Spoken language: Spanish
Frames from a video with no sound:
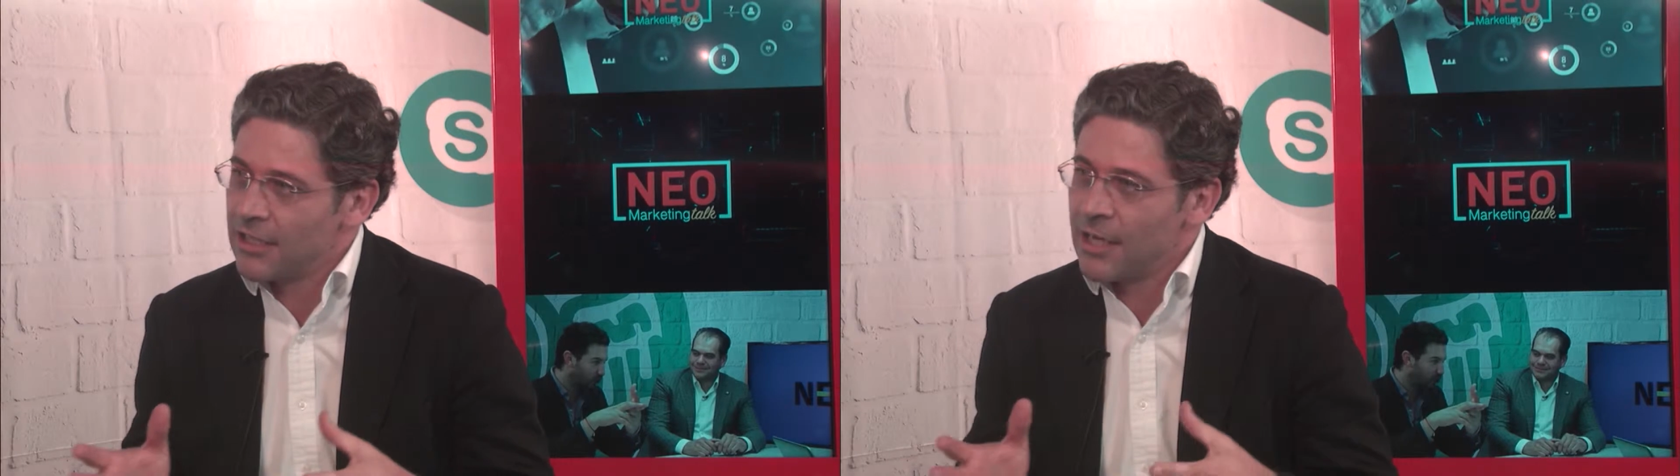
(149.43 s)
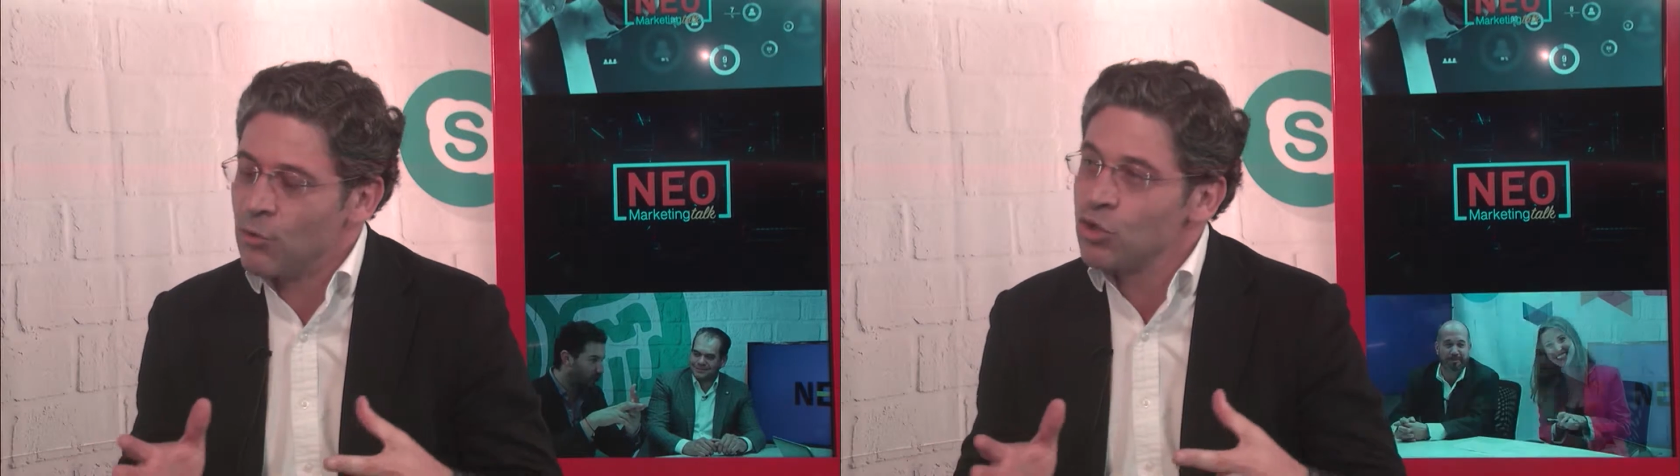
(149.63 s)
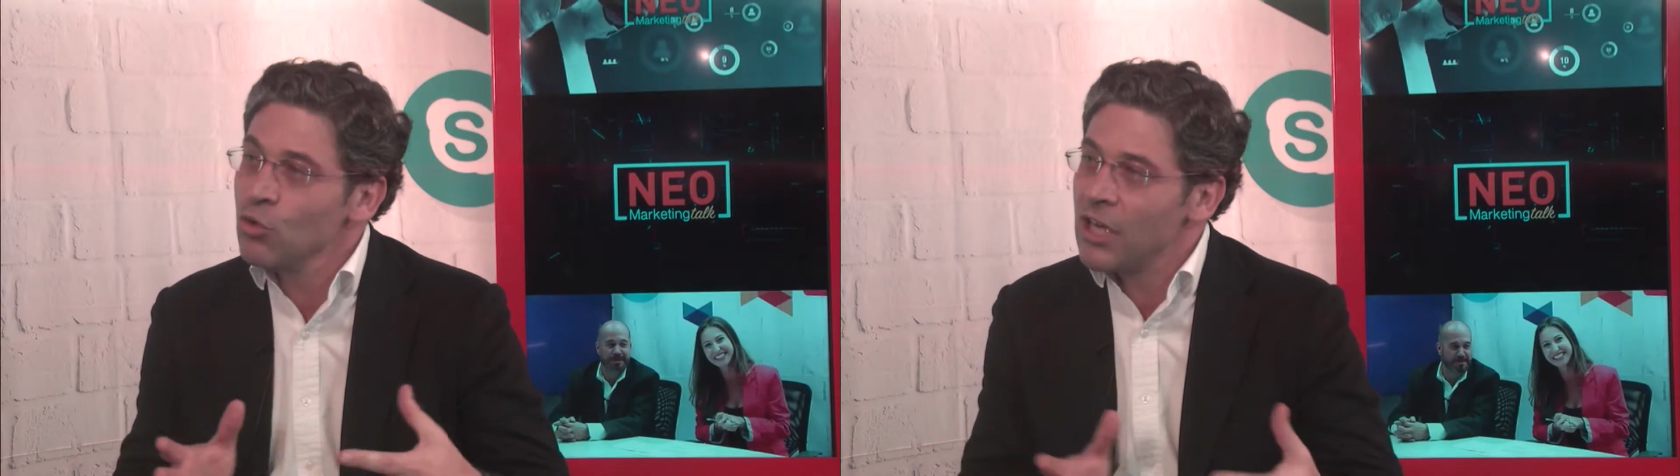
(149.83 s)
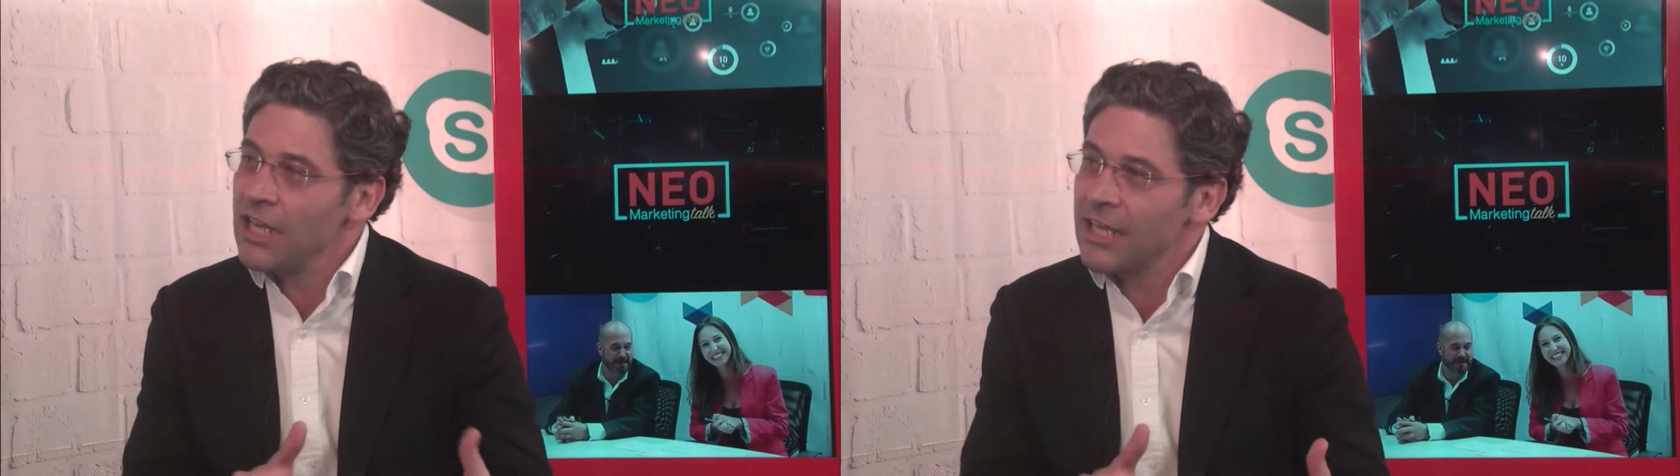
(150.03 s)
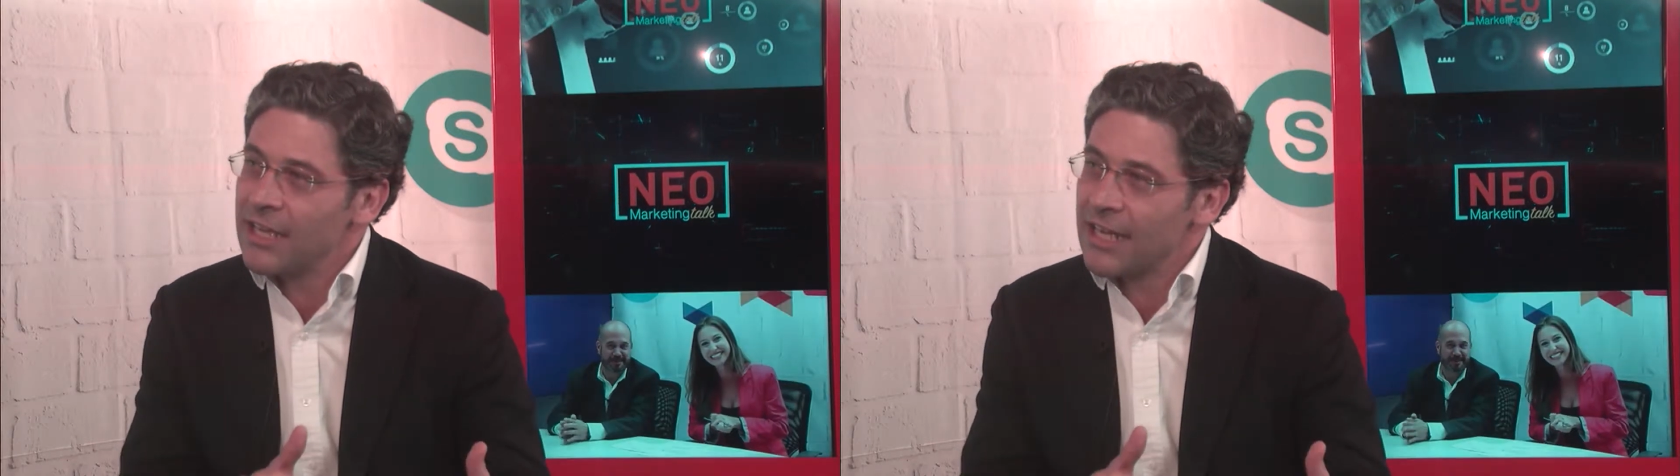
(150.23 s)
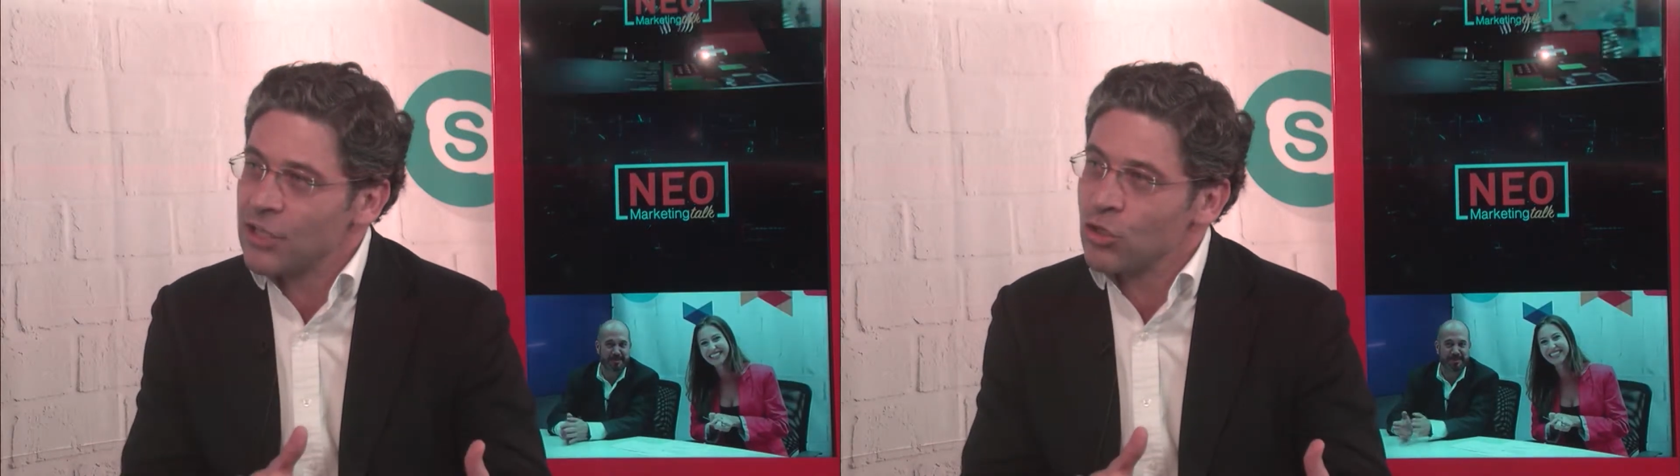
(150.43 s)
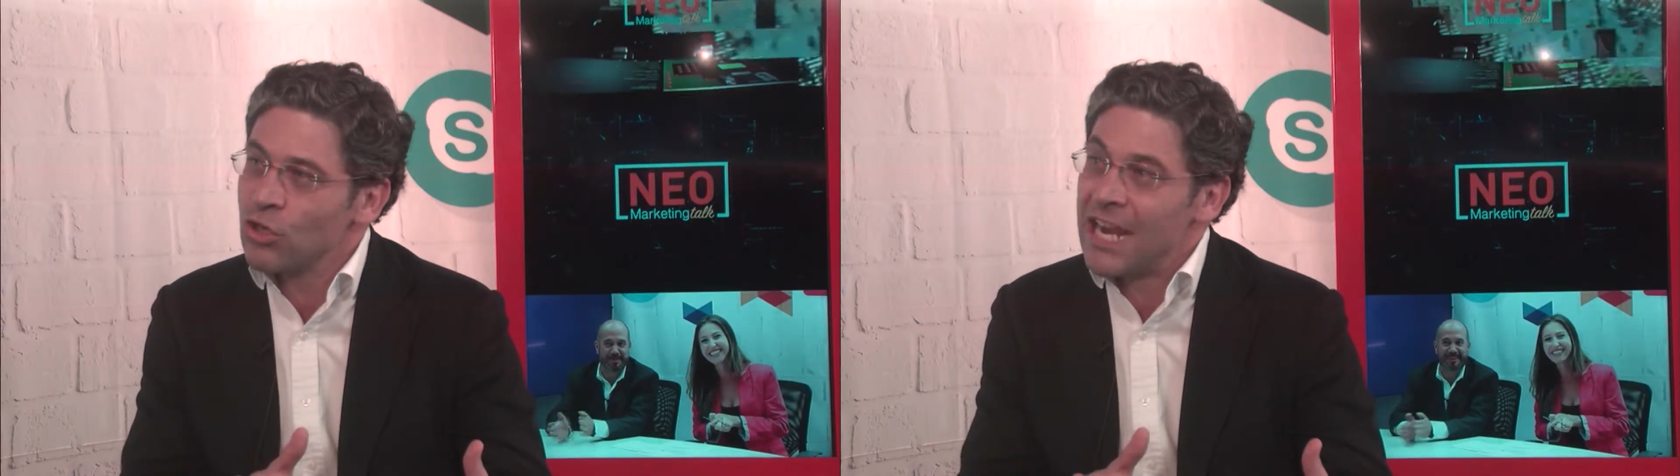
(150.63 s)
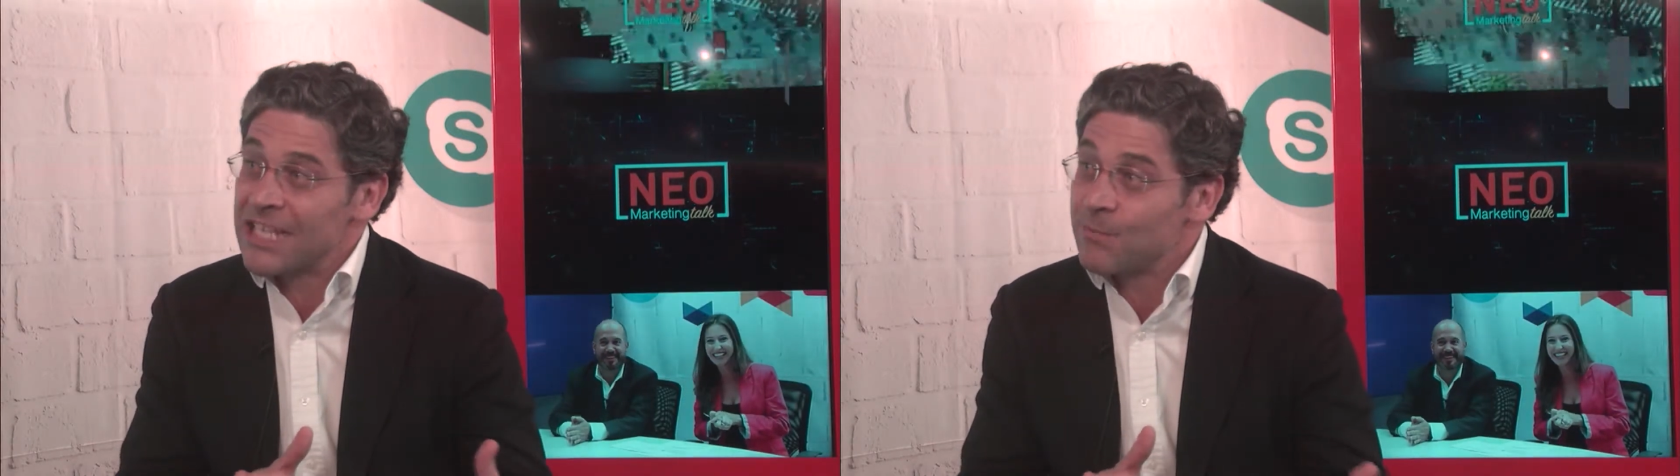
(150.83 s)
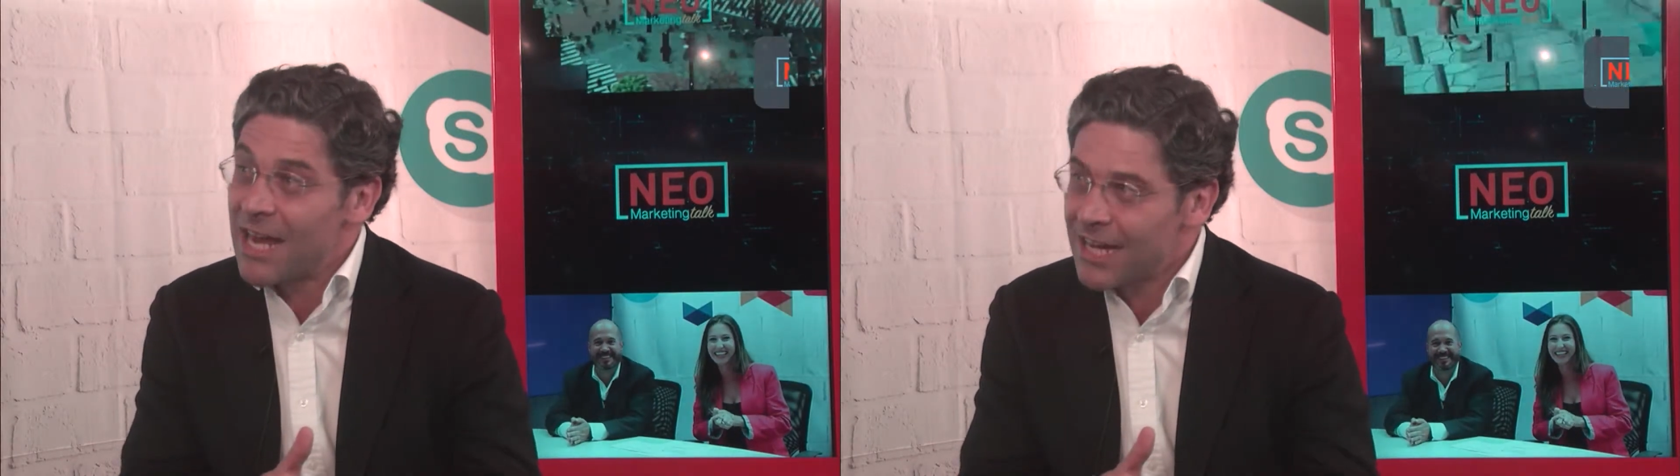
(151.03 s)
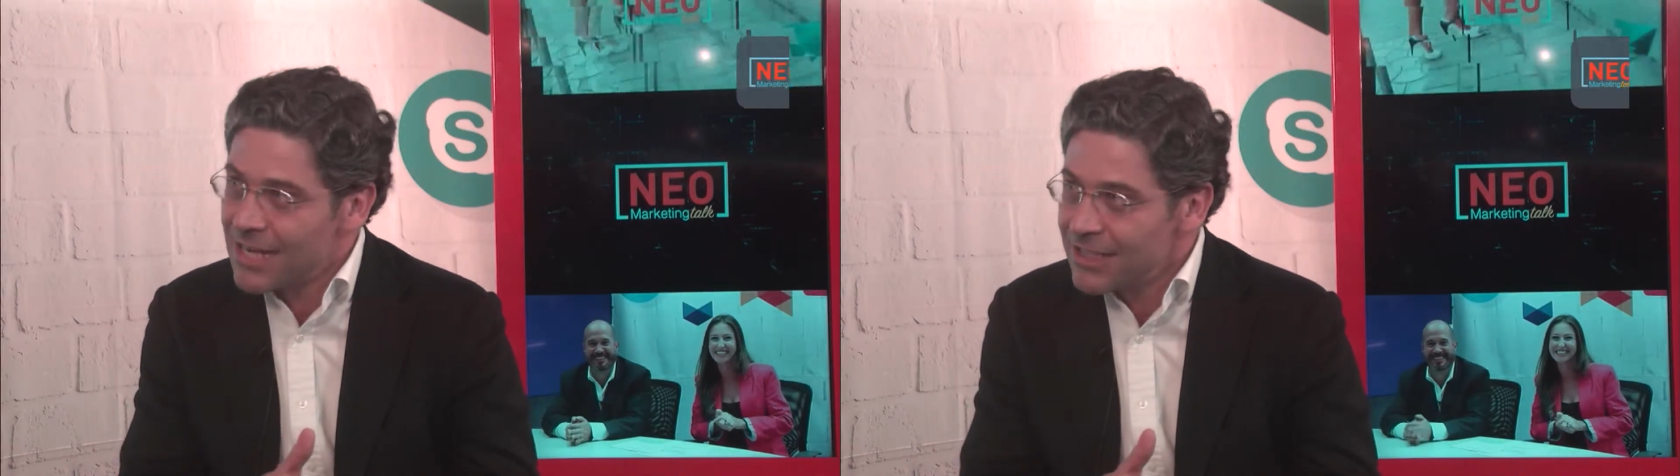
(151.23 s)
Tenemos un cliente que son las
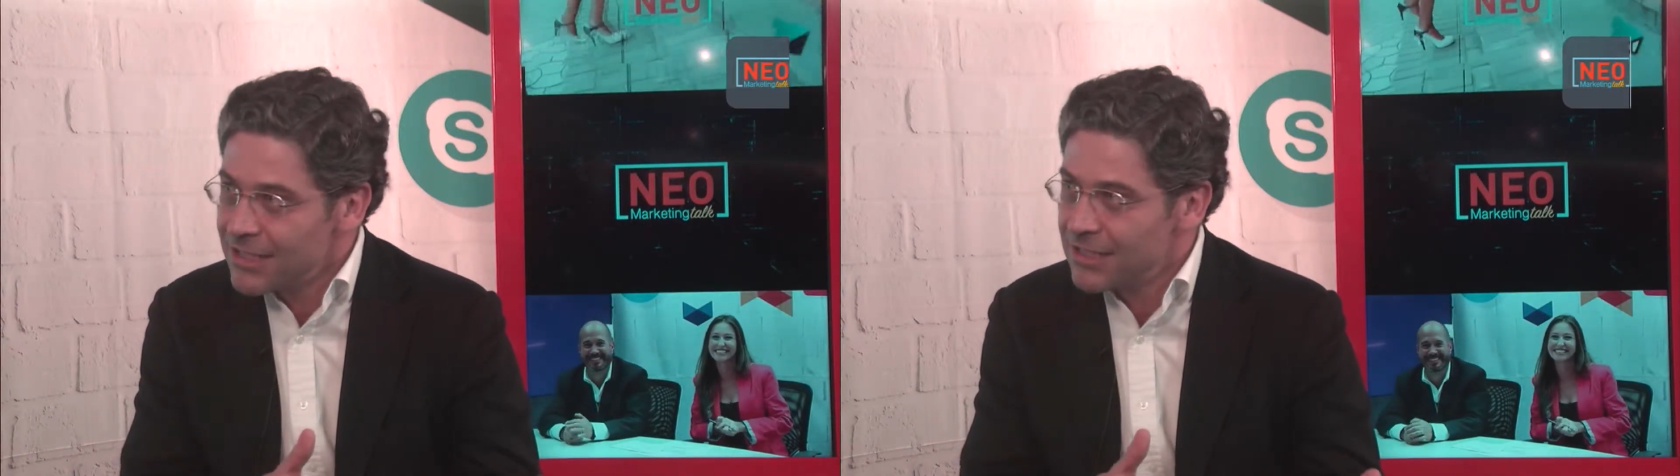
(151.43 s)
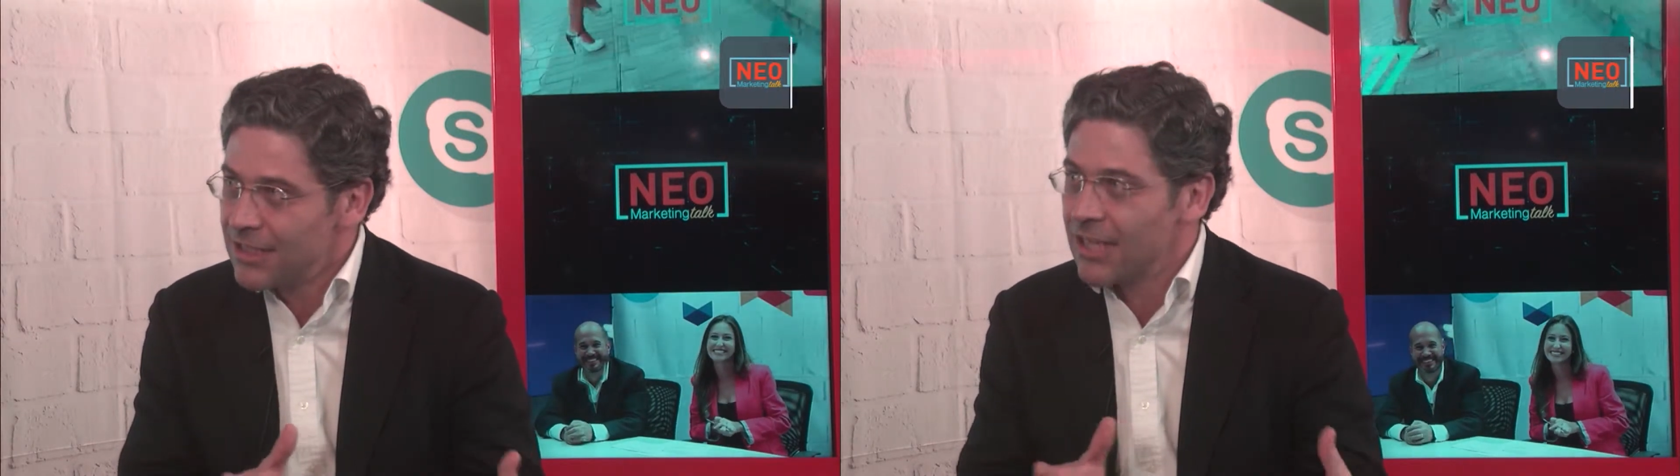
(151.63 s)
marcas